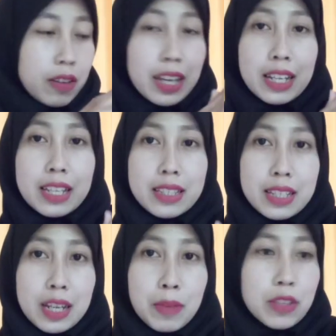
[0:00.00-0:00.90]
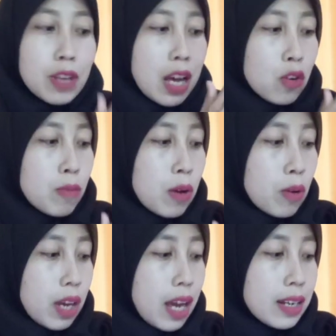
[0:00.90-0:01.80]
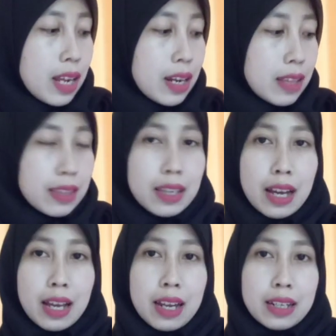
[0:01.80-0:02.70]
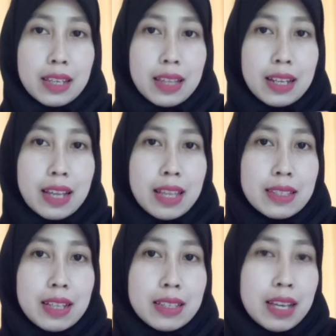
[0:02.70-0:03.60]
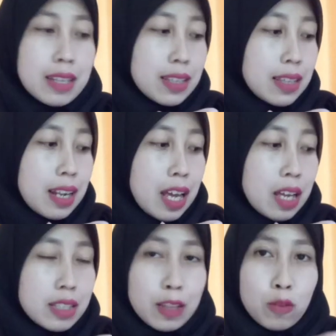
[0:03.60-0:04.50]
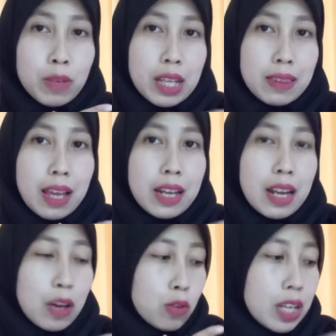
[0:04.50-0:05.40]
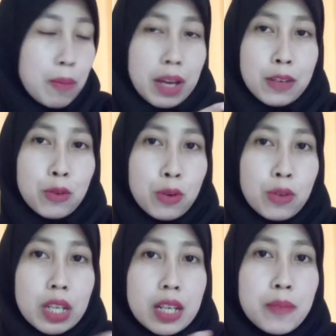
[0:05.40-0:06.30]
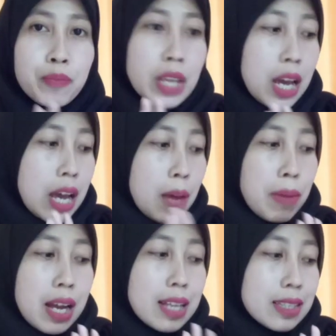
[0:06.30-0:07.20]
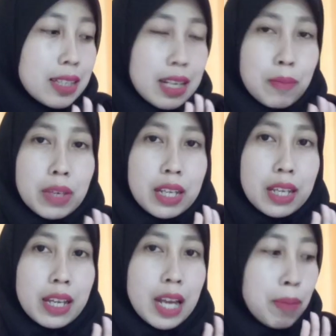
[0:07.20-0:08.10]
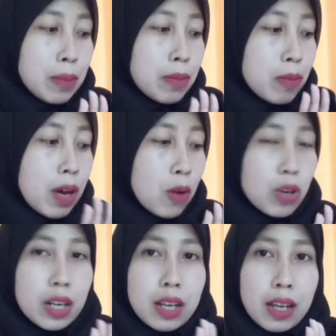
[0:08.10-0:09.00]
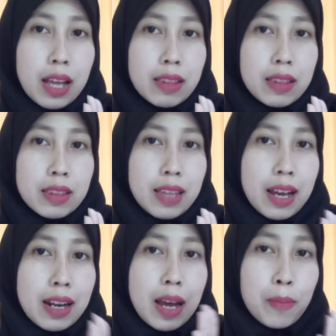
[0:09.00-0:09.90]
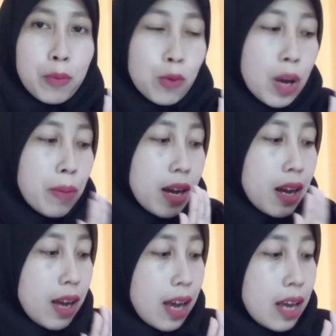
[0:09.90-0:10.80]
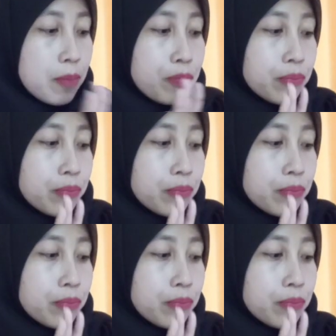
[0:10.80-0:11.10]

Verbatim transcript: Oke, ini krimnya sudah aku baurkan dan nanti akan kita lihat hasilnya setelah satu menitan aku diamkan dulu. Jadi, apakah si krim ini dapat berbaur dengan tangan aku apa enggak?